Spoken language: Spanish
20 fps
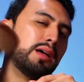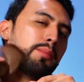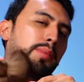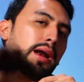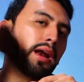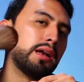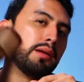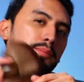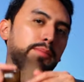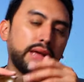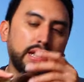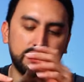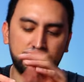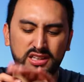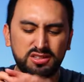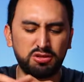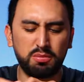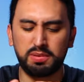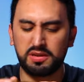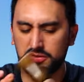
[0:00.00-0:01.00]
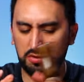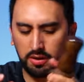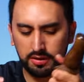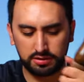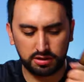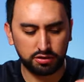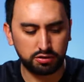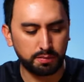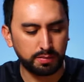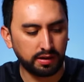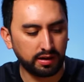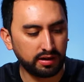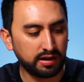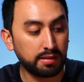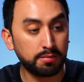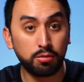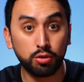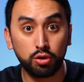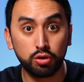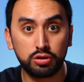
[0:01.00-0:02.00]
para limpiar, está súper suave, está súper
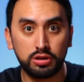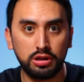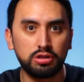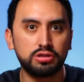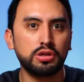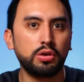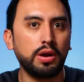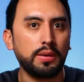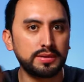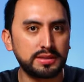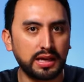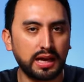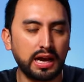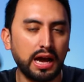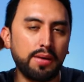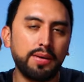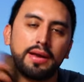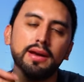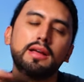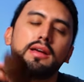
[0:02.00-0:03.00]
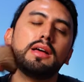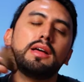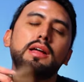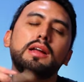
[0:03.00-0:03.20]
rica, muy útil, o sea, una vez que acaban,